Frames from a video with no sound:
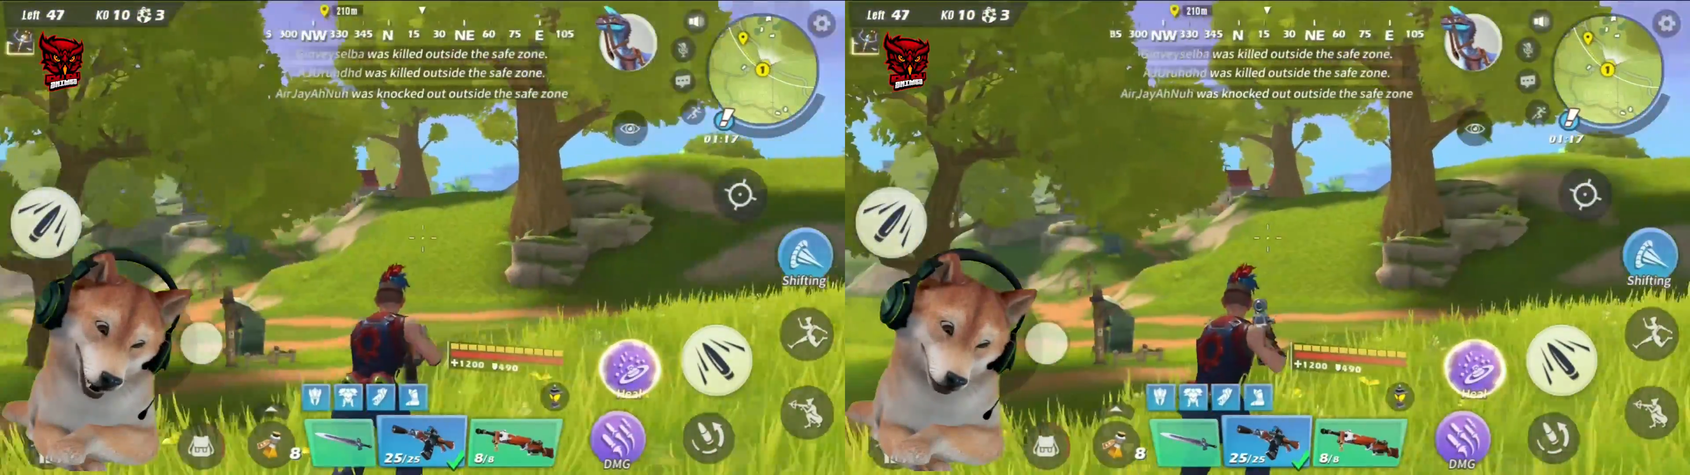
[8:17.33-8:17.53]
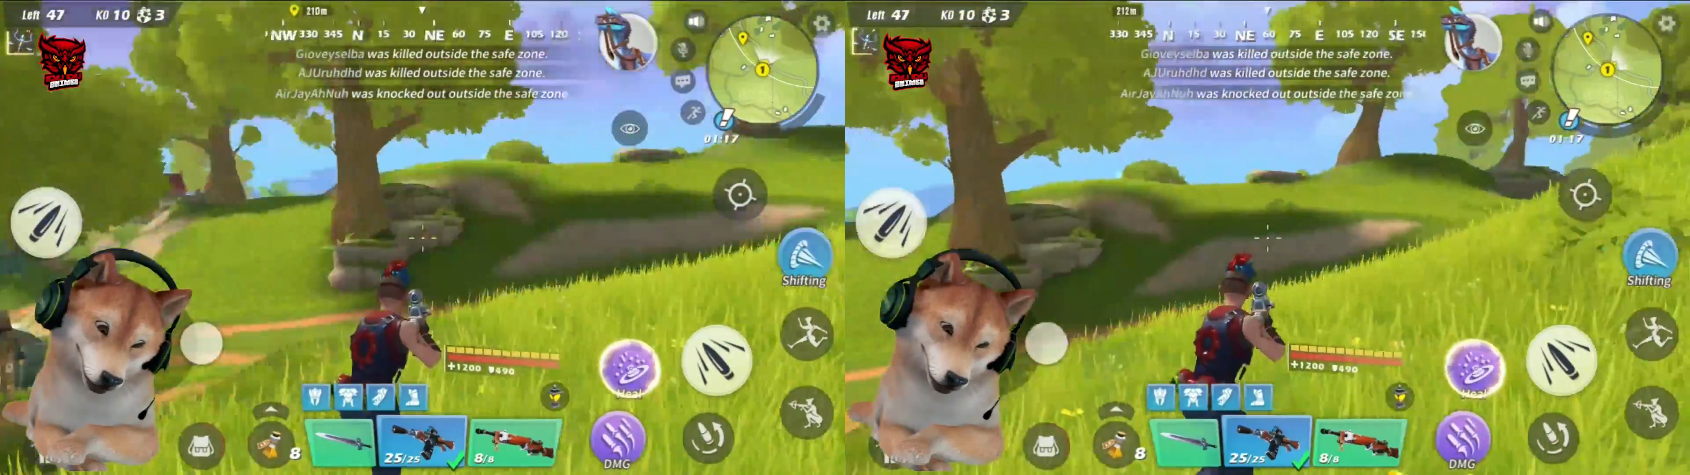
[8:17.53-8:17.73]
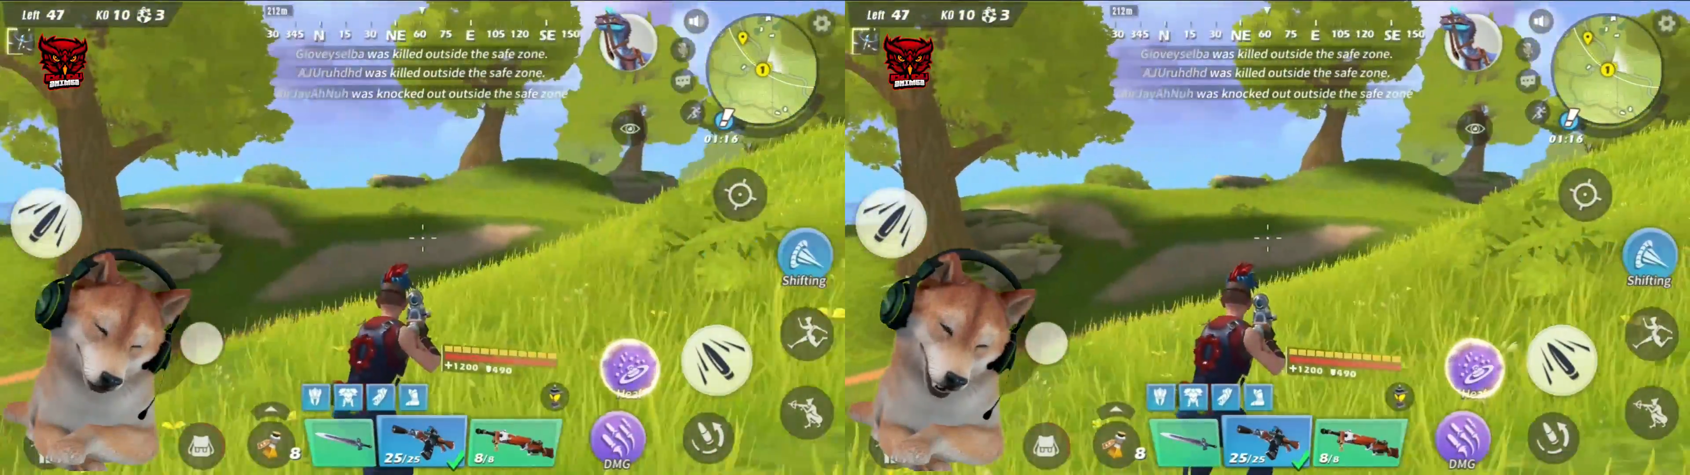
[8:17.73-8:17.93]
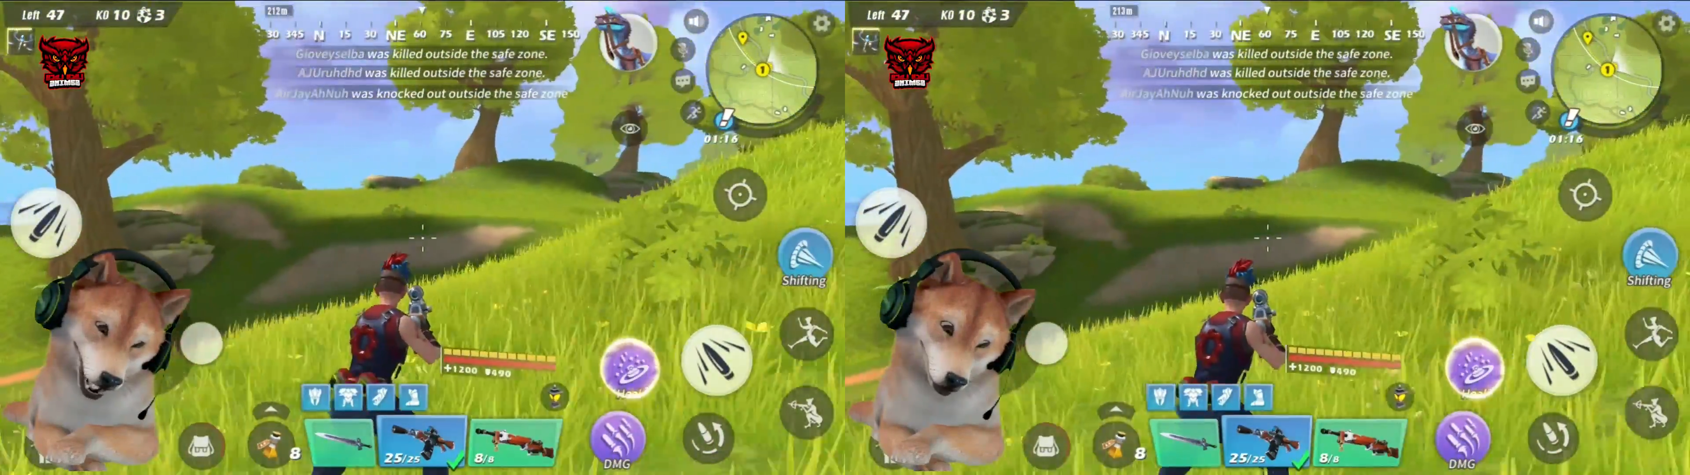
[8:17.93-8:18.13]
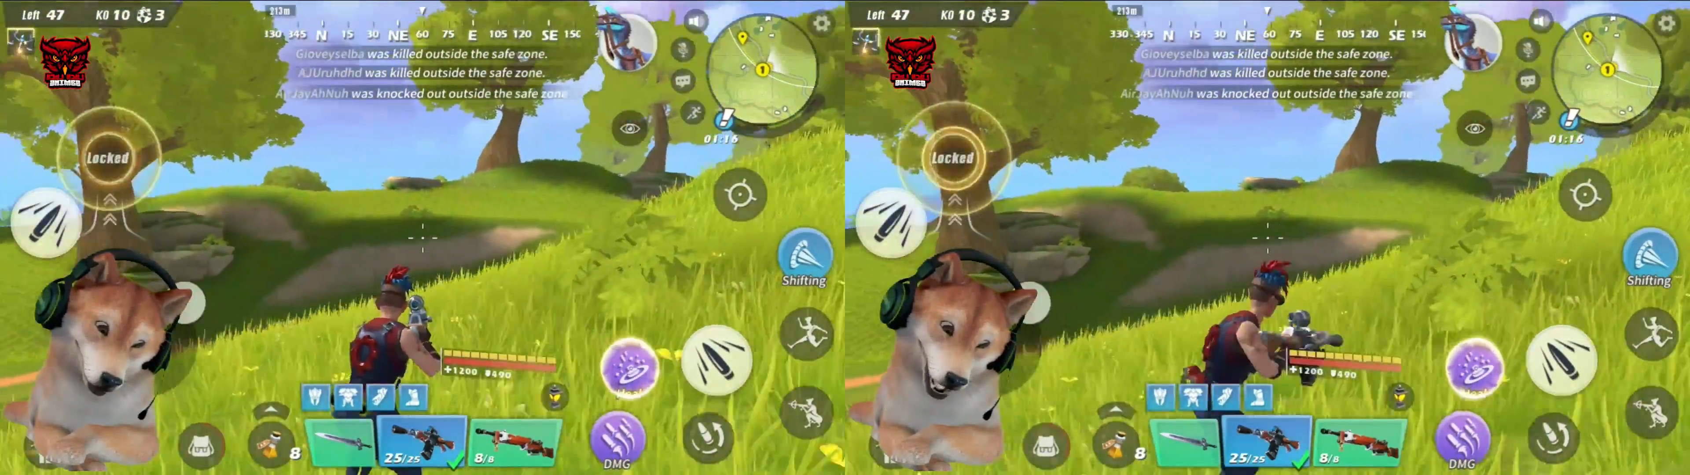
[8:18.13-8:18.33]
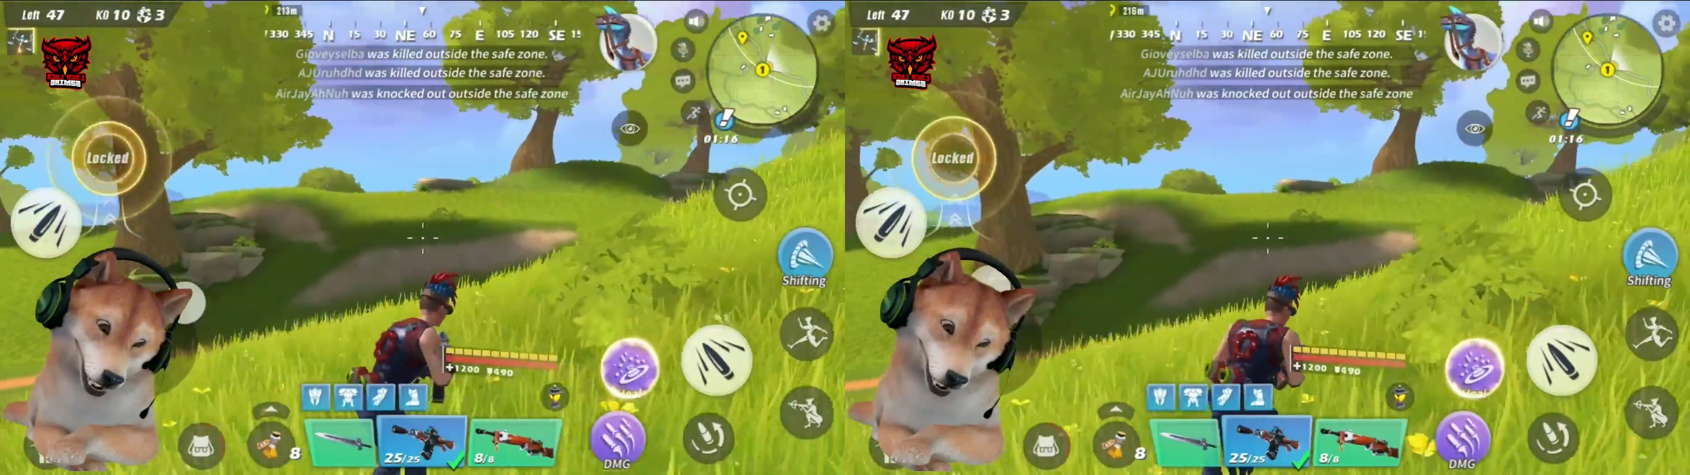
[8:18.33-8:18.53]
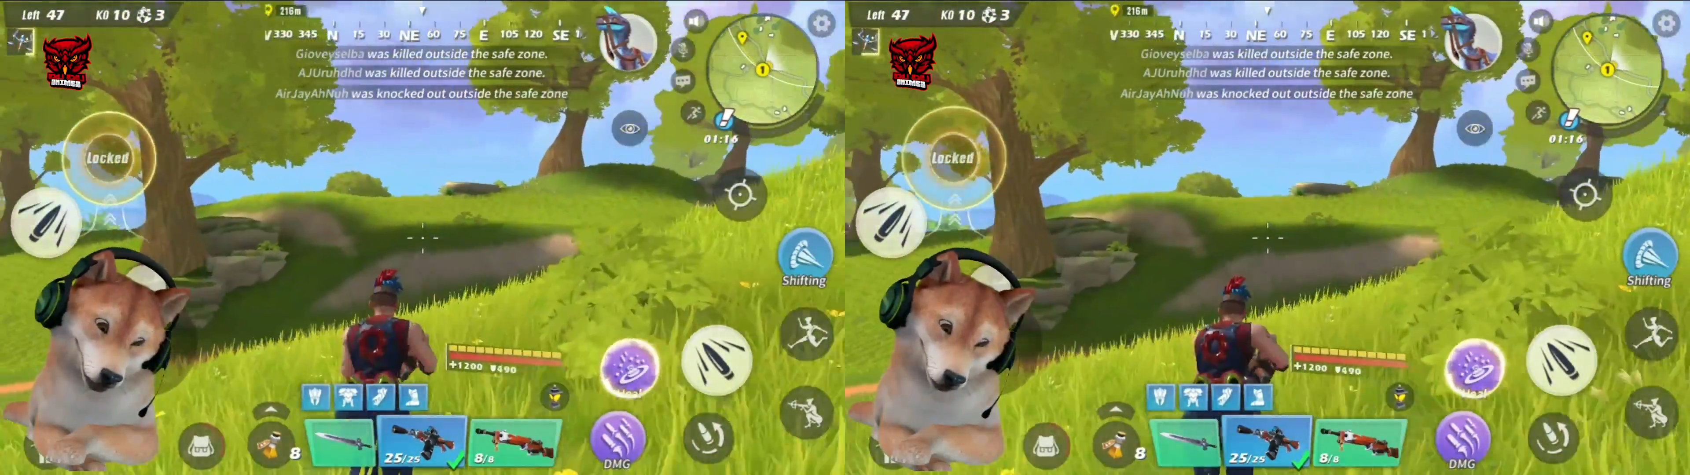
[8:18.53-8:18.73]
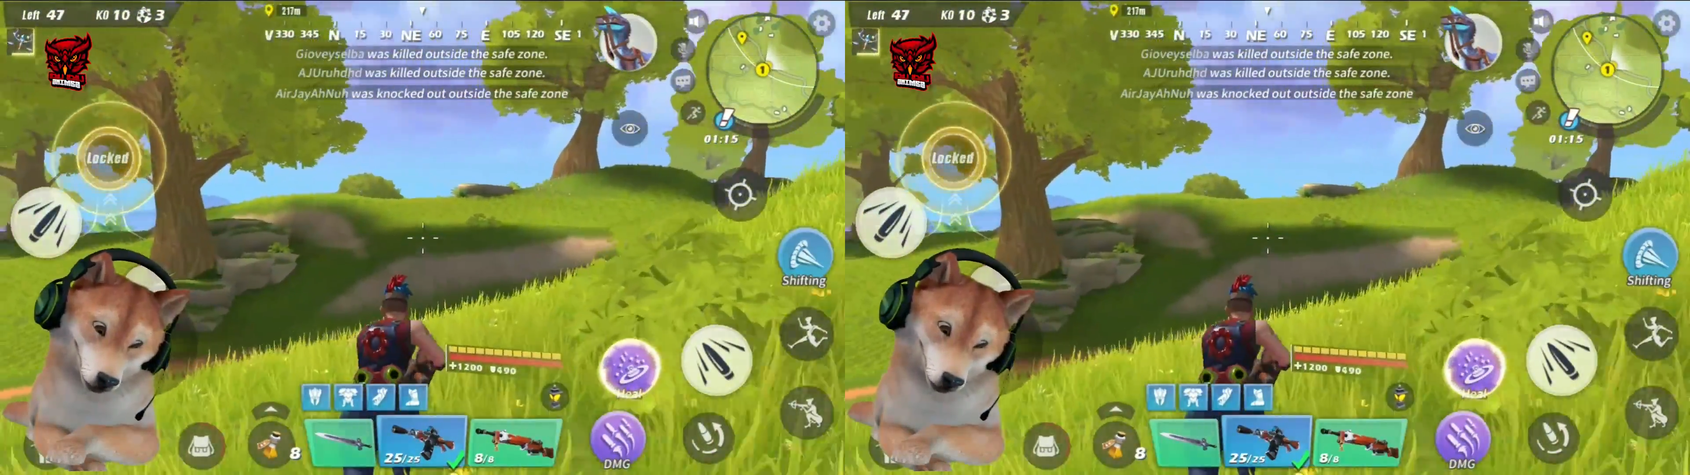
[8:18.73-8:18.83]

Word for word: mati ya bisa kalah dengan